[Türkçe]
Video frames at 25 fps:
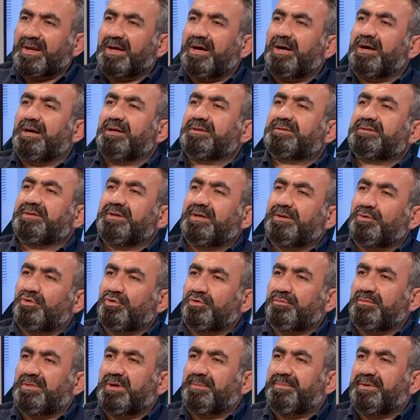Altına
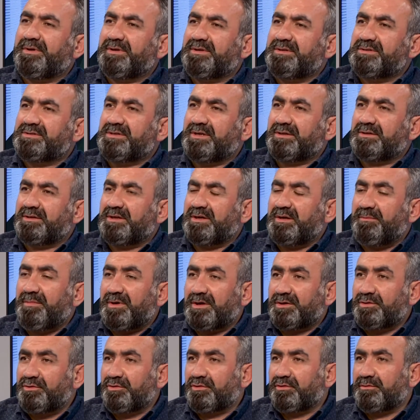yorum yapan insanlara
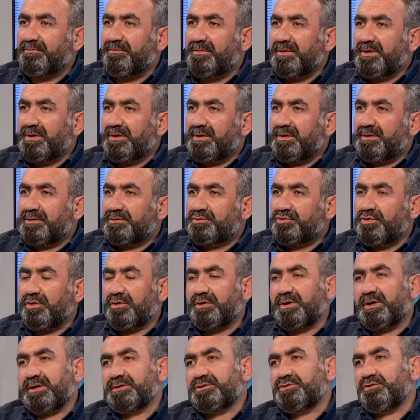bakıyorum.
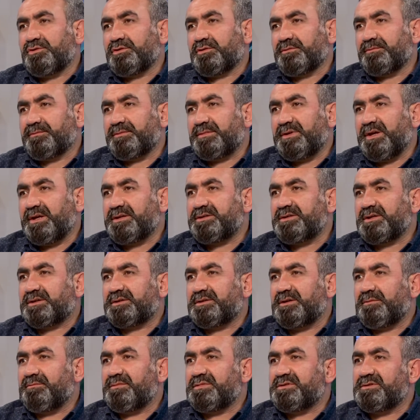Çok acıyorum.
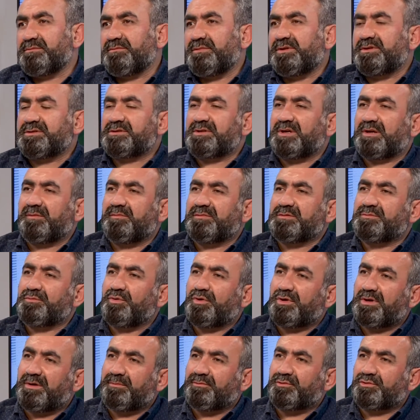Gerçekten bizim insanımız
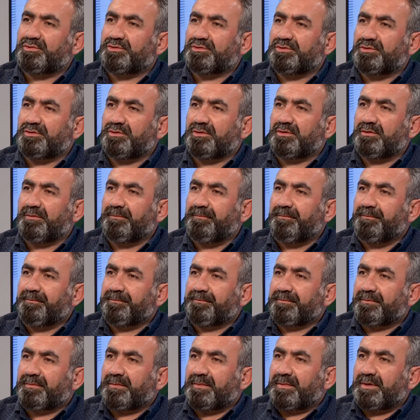böyle mi düşünüyor?
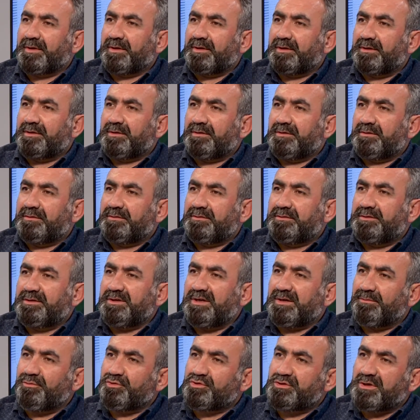
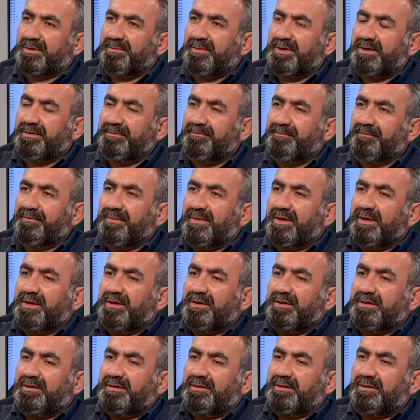Yine bu sabah
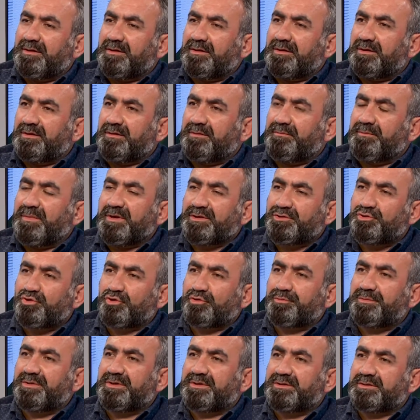e,
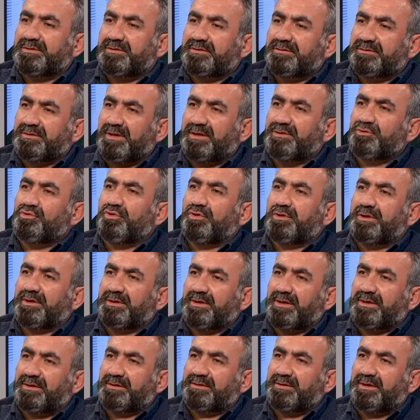meşhur bir radyo
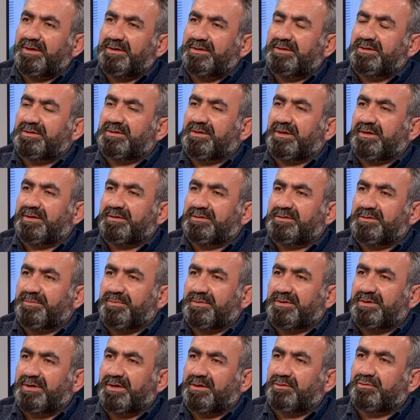kanalında iki tane
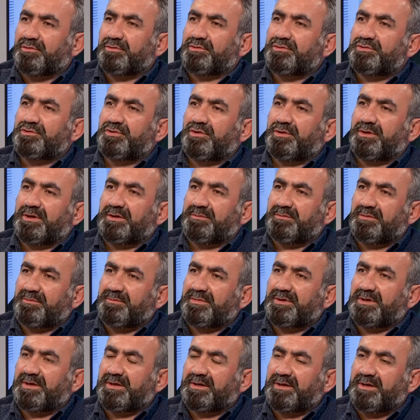spiker konuşuyorlar
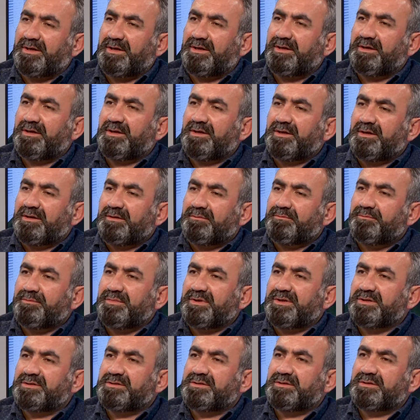birbirleriyle.
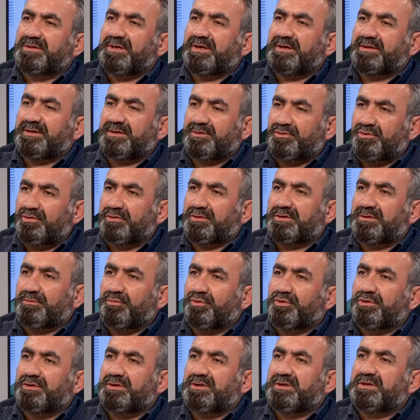Birisi diğerine diyor ki
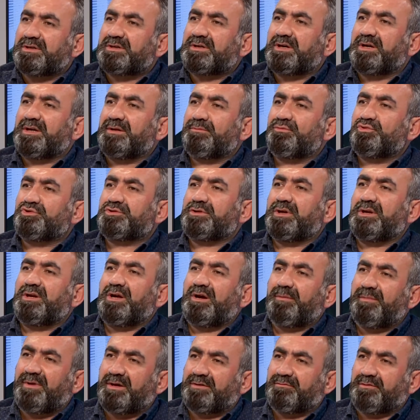bugün iki tane müjdeli
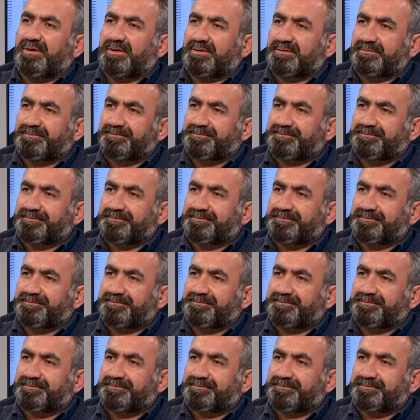haber var.